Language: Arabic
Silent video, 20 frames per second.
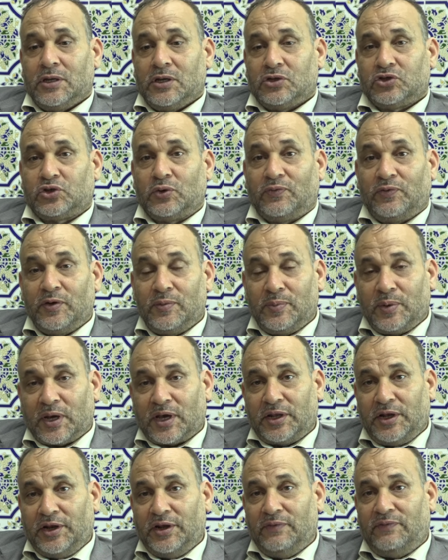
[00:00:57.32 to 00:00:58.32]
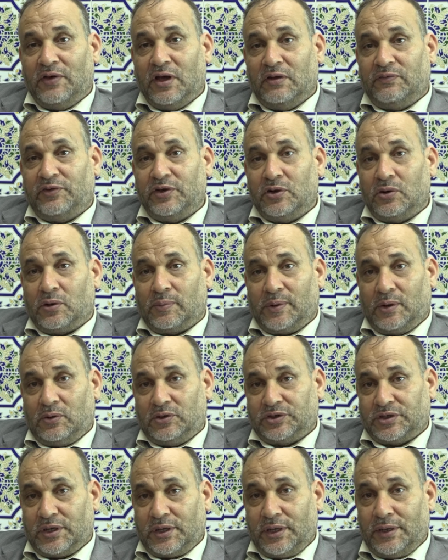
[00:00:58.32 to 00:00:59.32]
شوف فين باقيين حنا في
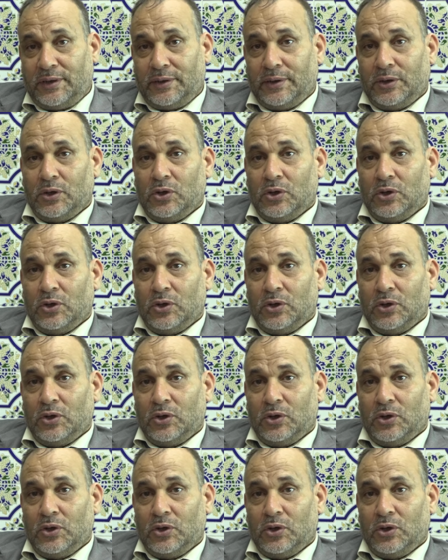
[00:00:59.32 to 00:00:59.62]
2024